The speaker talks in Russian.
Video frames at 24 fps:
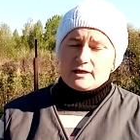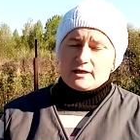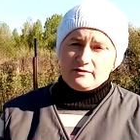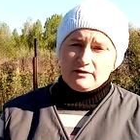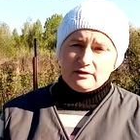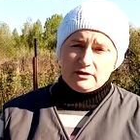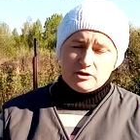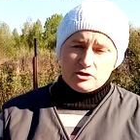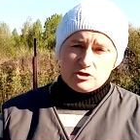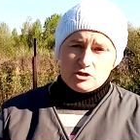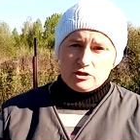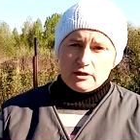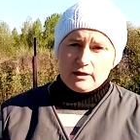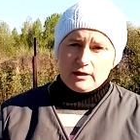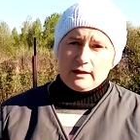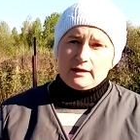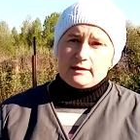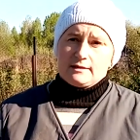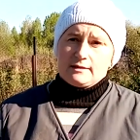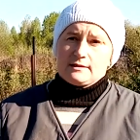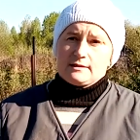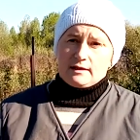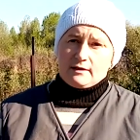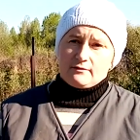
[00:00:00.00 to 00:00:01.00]
начинается,
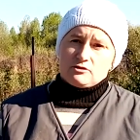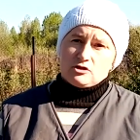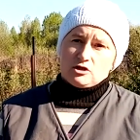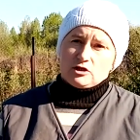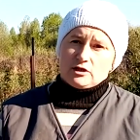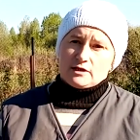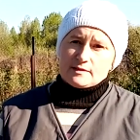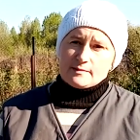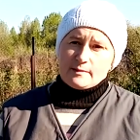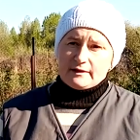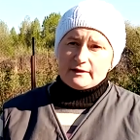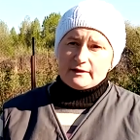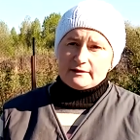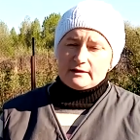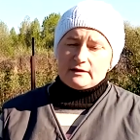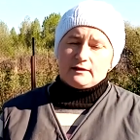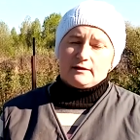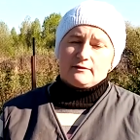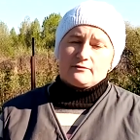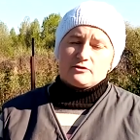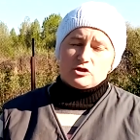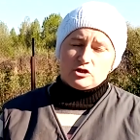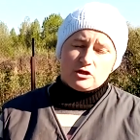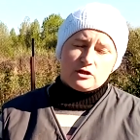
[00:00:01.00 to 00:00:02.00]
я вчера смотрела, в
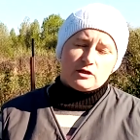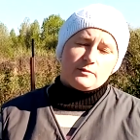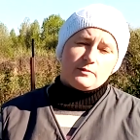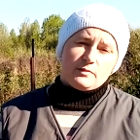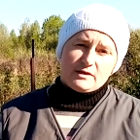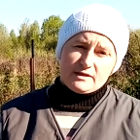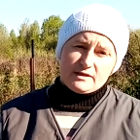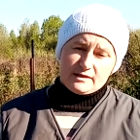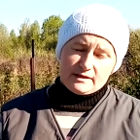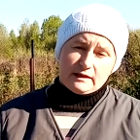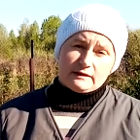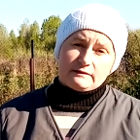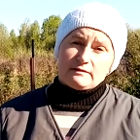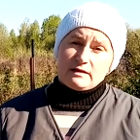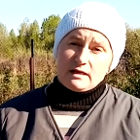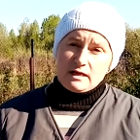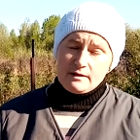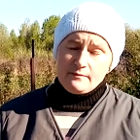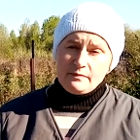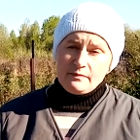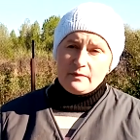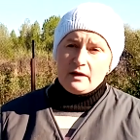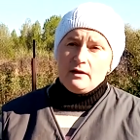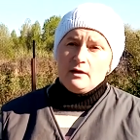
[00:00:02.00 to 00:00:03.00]
4.53,
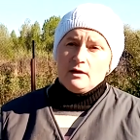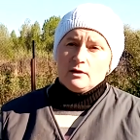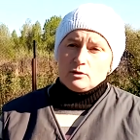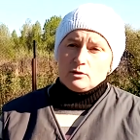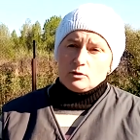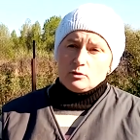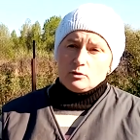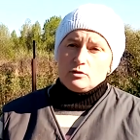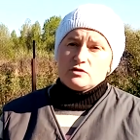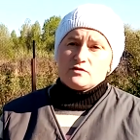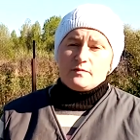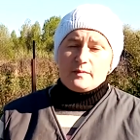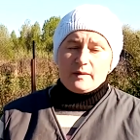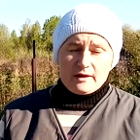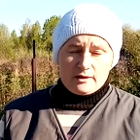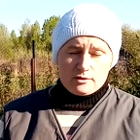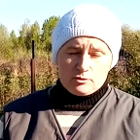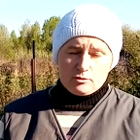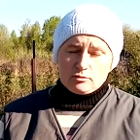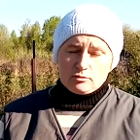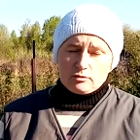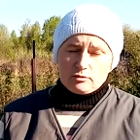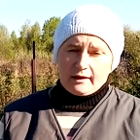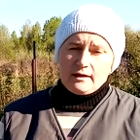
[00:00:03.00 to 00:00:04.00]
то есть 5
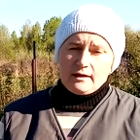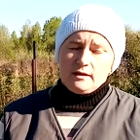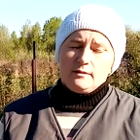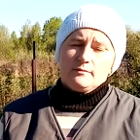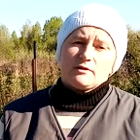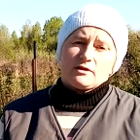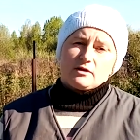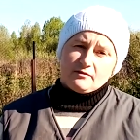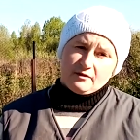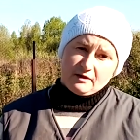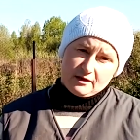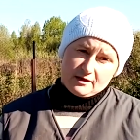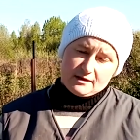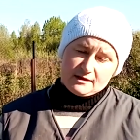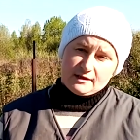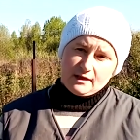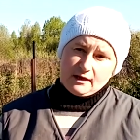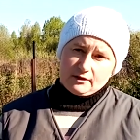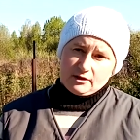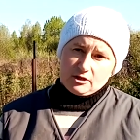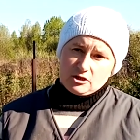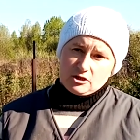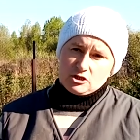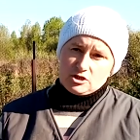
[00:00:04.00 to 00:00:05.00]
утра, им этого
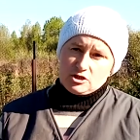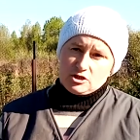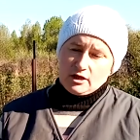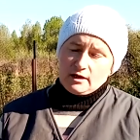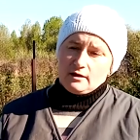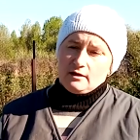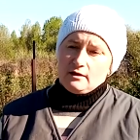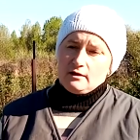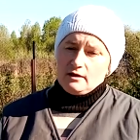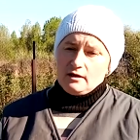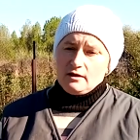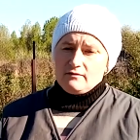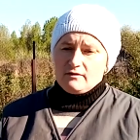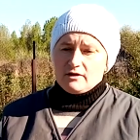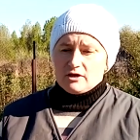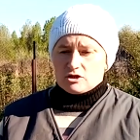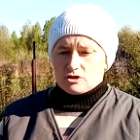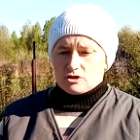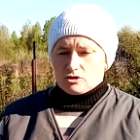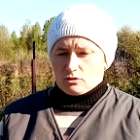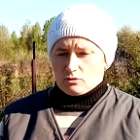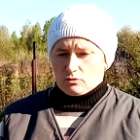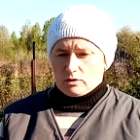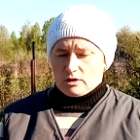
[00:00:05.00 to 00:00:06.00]
достаточно. И вечер у
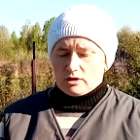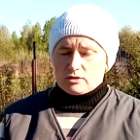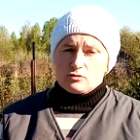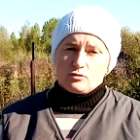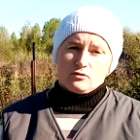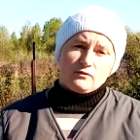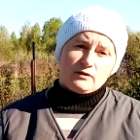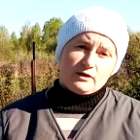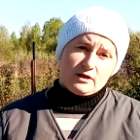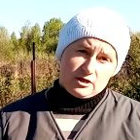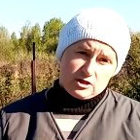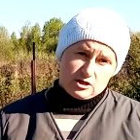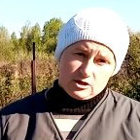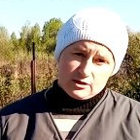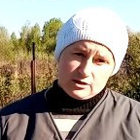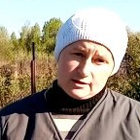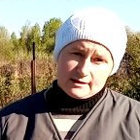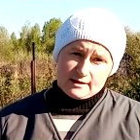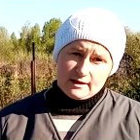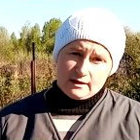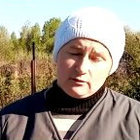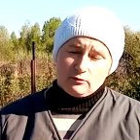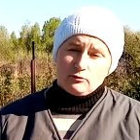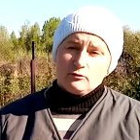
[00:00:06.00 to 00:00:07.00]
нас увеличился.
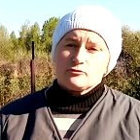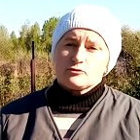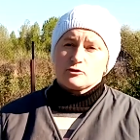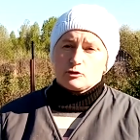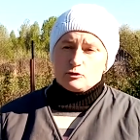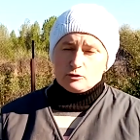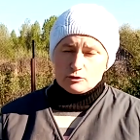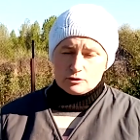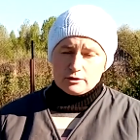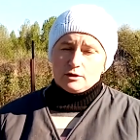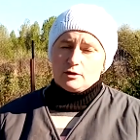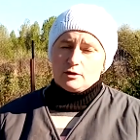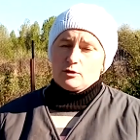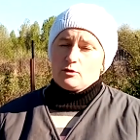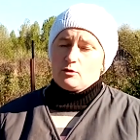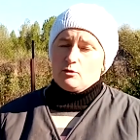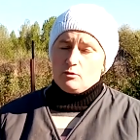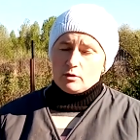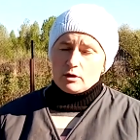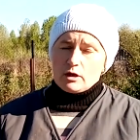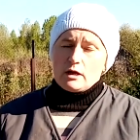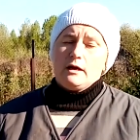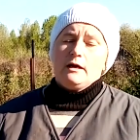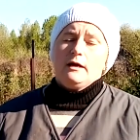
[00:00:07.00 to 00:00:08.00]
У взрослых кур
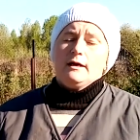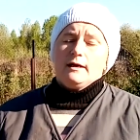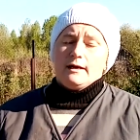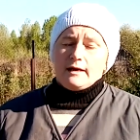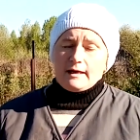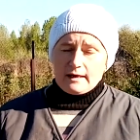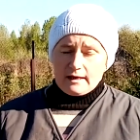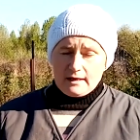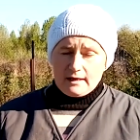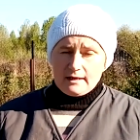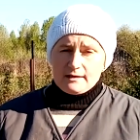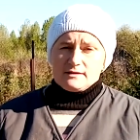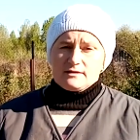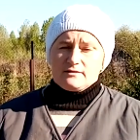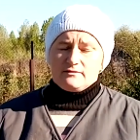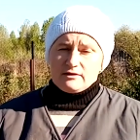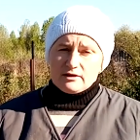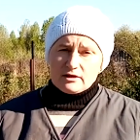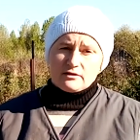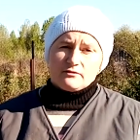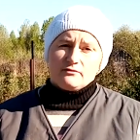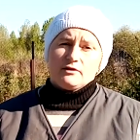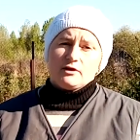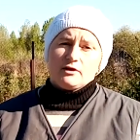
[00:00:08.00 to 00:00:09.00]
я свет
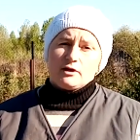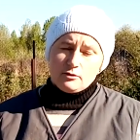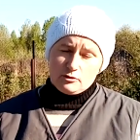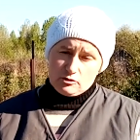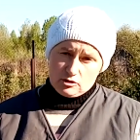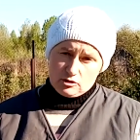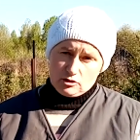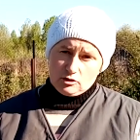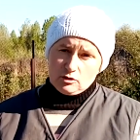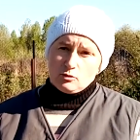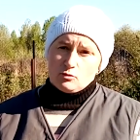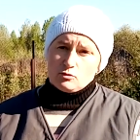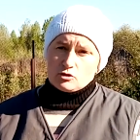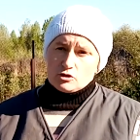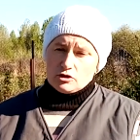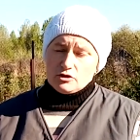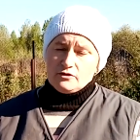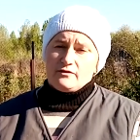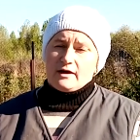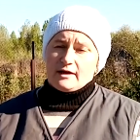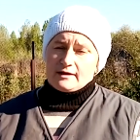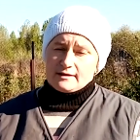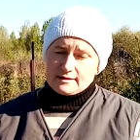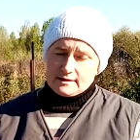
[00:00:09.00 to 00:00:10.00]
выключила уже в
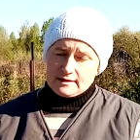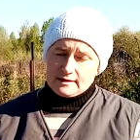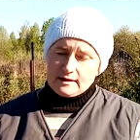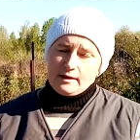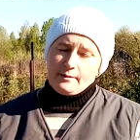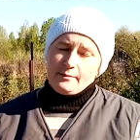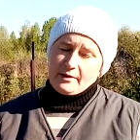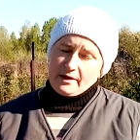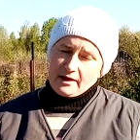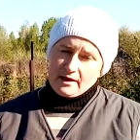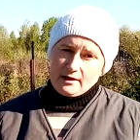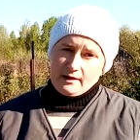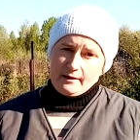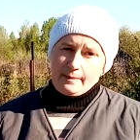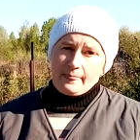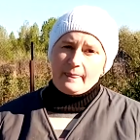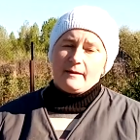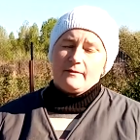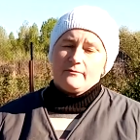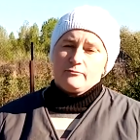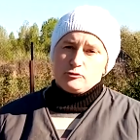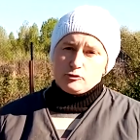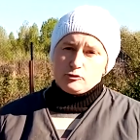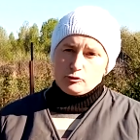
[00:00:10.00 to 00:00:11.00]
конце апреля.
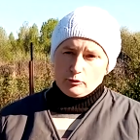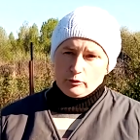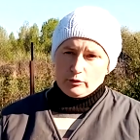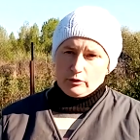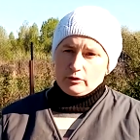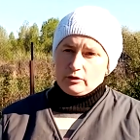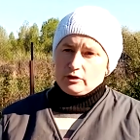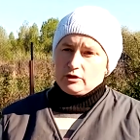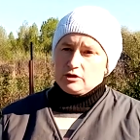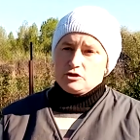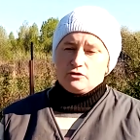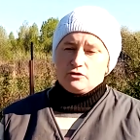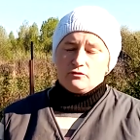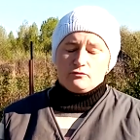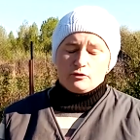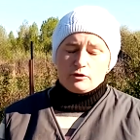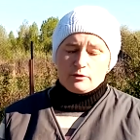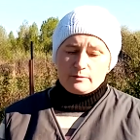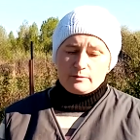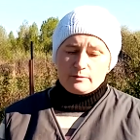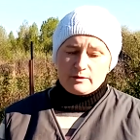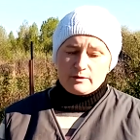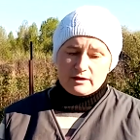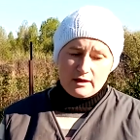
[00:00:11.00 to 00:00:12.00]
Все, ничего им не
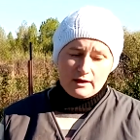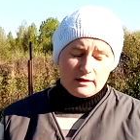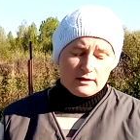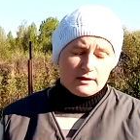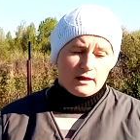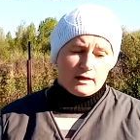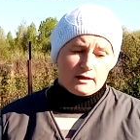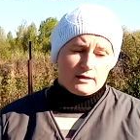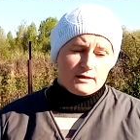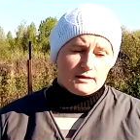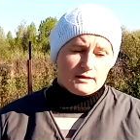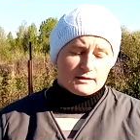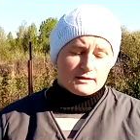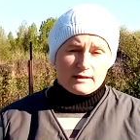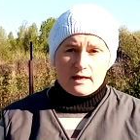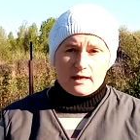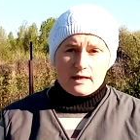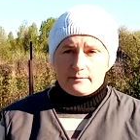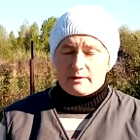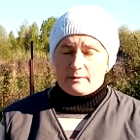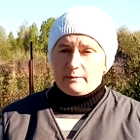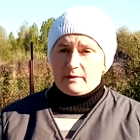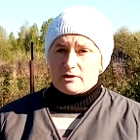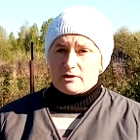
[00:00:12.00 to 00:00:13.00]
надо, они сами
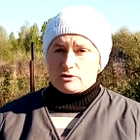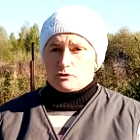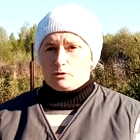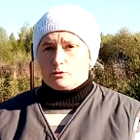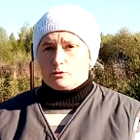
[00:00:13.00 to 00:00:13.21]
по солнцу